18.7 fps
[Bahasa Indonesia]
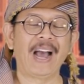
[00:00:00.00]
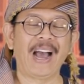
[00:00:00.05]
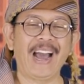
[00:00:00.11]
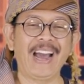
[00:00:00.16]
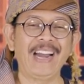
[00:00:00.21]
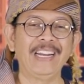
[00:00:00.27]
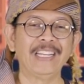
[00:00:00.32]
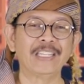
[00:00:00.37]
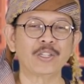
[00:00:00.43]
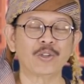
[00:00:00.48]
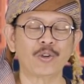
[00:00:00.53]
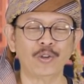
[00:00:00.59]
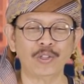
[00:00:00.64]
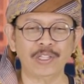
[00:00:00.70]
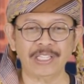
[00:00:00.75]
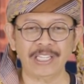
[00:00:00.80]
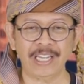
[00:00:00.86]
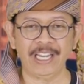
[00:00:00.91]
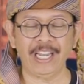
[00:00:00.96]
hadis
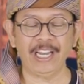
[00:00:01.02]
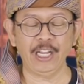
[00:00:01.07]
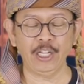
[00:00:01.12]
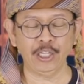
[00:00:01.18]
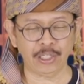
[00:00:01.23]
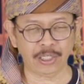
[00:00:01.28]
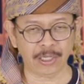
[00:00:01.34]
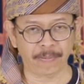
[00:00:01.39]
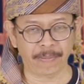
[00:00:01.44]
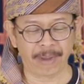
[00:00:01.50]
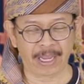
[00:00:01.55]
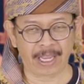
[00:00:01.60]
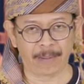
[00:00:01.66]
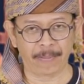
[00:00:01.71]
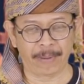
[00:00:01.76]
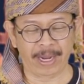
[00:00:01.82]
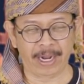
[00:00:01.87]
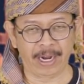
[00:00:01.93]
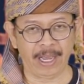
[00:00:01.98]
kudsi ini
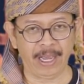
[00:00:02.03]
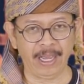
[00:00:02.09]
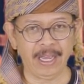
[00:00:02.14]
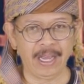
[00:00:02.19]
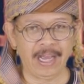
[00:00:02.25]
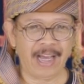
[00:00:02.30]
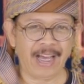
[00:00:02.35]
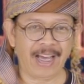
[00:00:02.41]
sebagaimana